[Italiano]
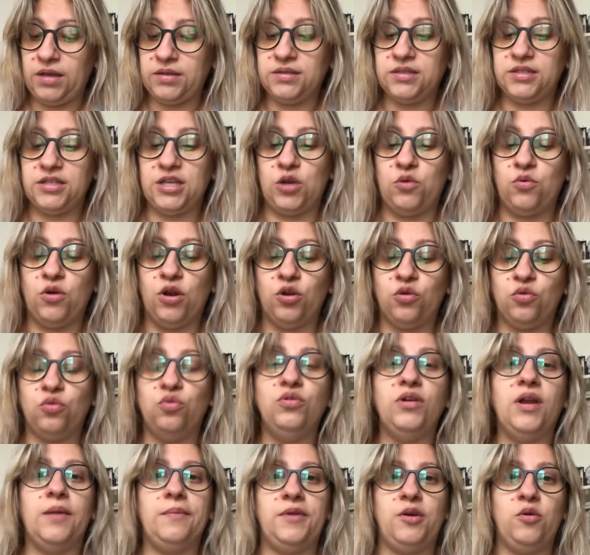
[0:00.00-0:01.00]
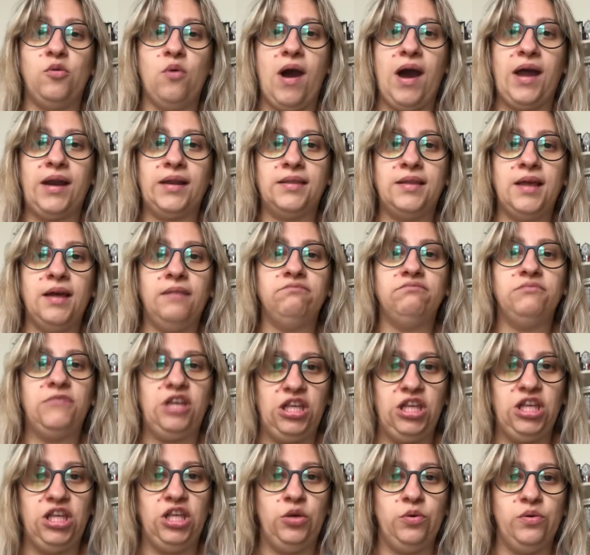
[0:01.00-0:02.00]
Se qualcuna mi guarda,
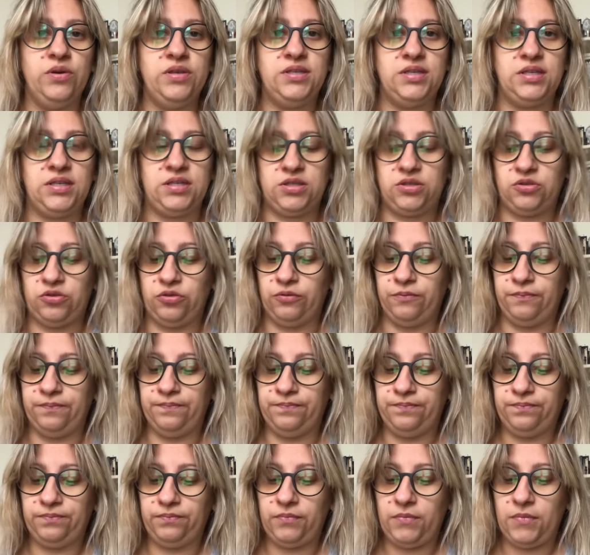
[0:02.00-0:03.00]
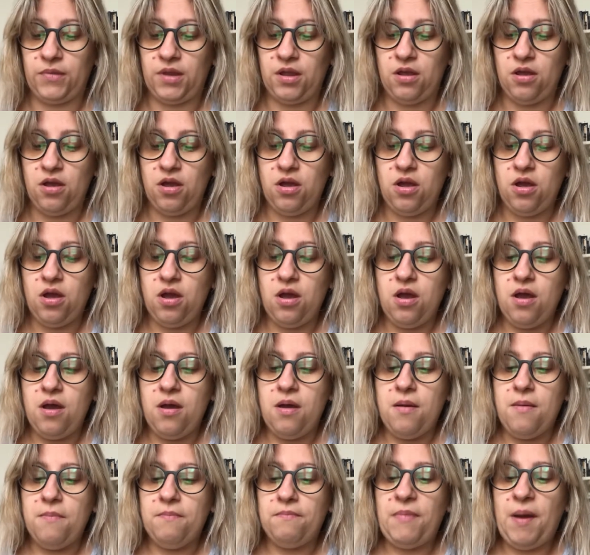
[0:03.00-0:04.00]
io esisto.
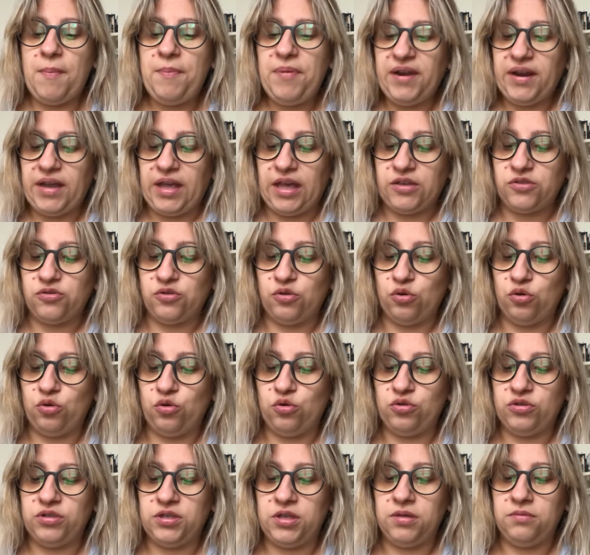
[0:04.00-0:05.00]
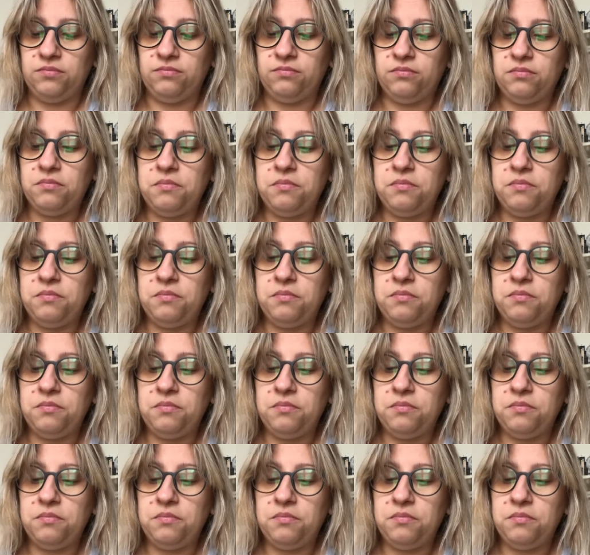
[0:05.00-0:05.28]
Ma perché sono così?